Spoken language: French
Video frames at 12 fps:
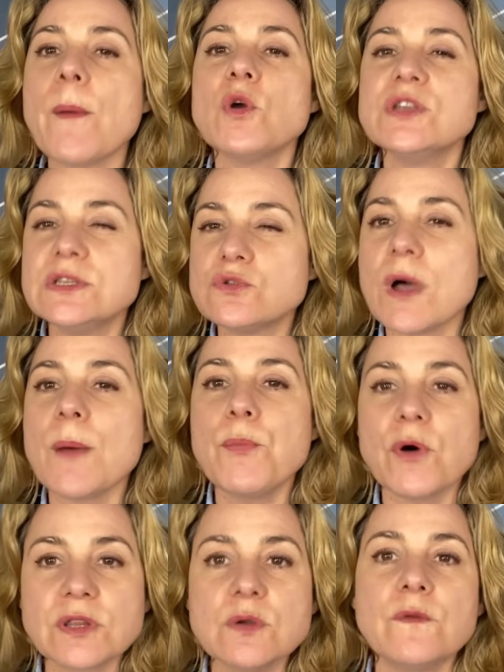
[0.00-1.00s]
ils ont
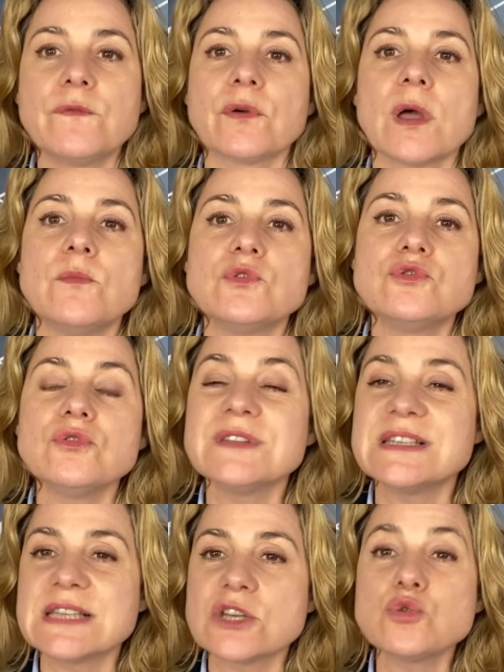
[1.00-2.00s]
apporté au fur et à mesure
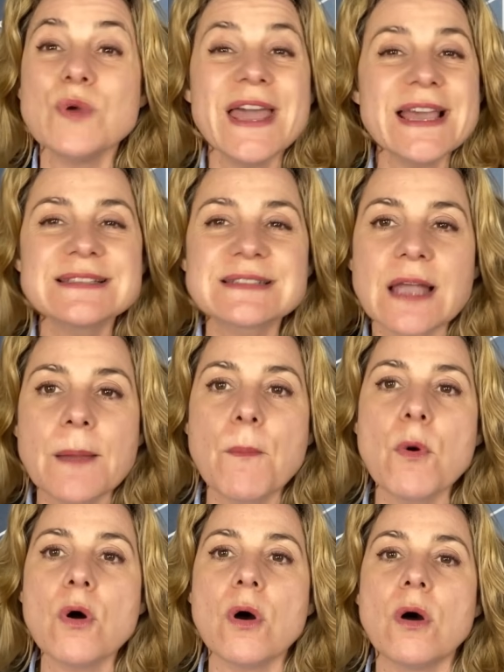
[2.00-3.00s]
des ajouts
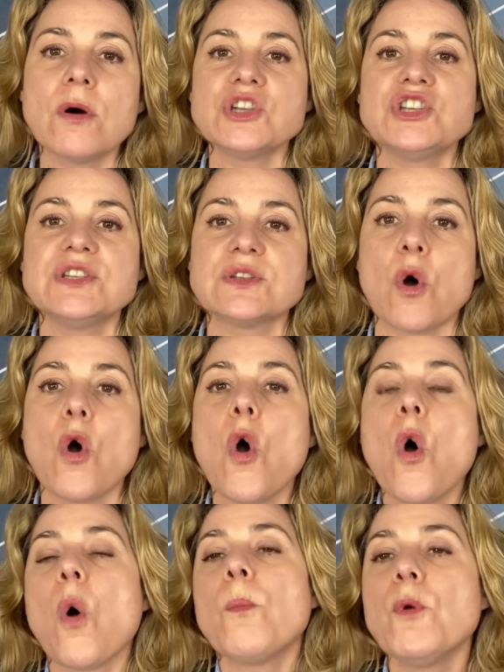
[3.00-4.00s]
extrêmement enrichissants.
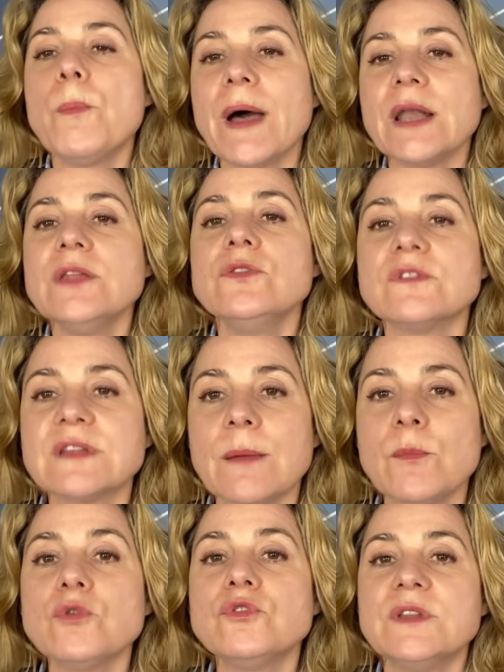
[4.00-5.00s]
On peut parler
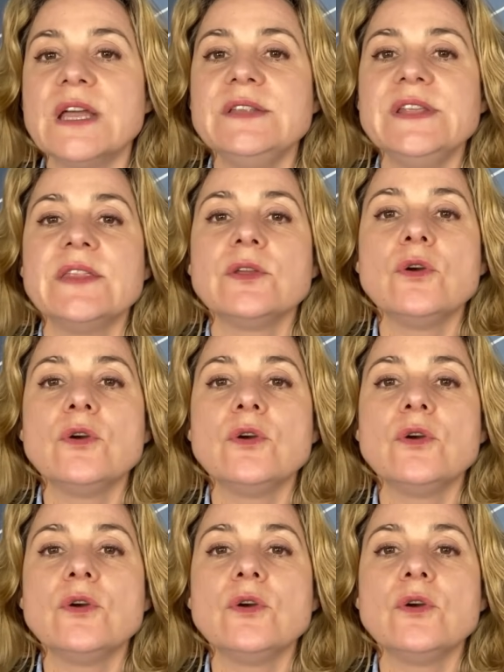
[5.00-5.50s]
notamment de Daniel